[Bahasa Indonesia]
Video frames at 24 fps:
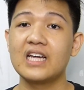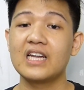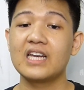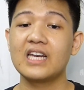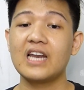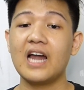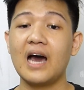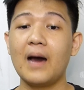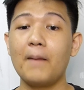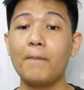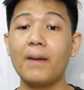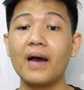
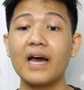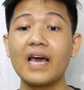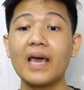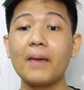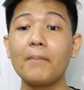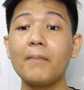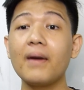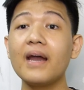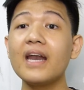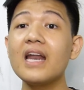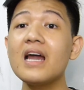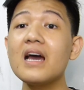Nah,
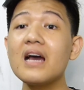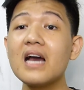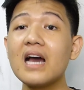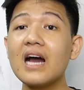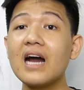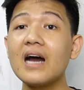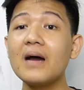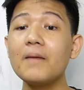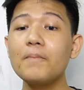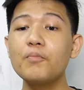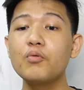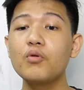
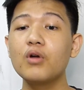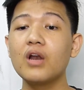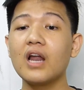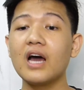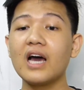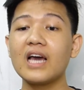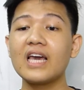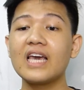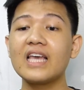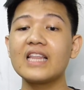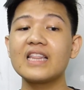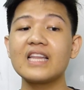bagaimanakah
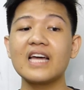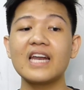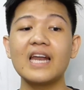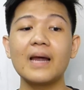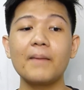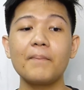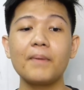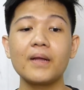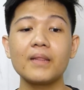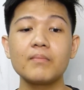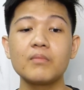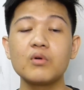pula kita
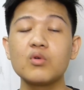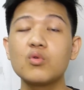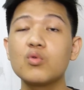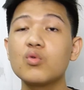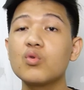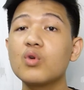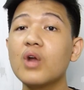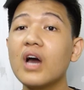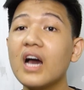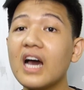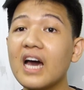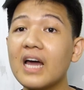dapat
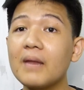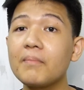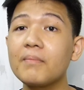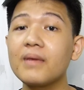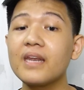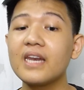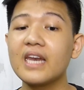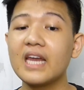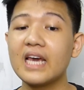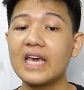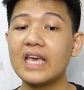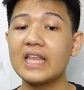menggunakan
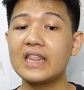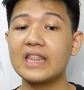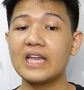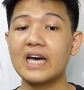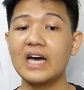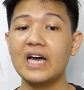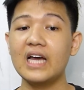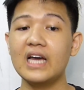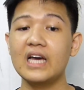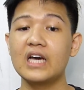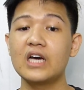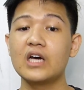minda
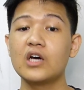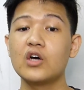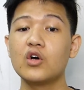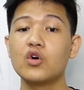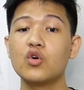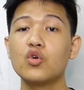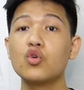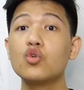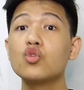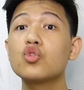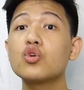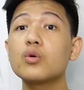kita
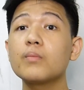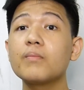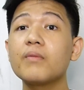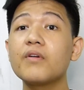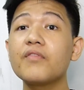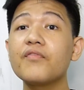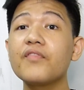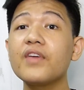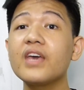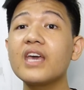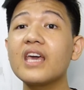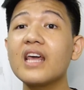untuk
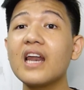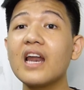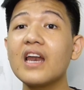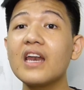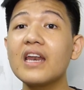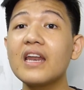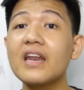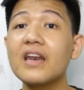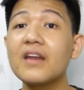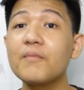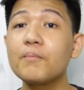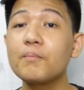berfikiran
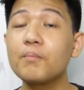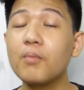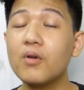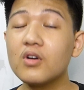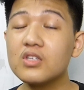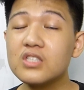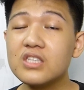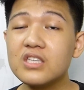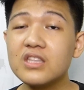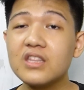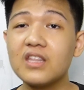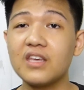
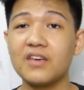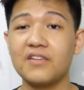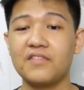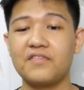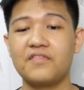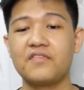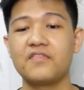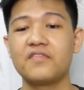positif?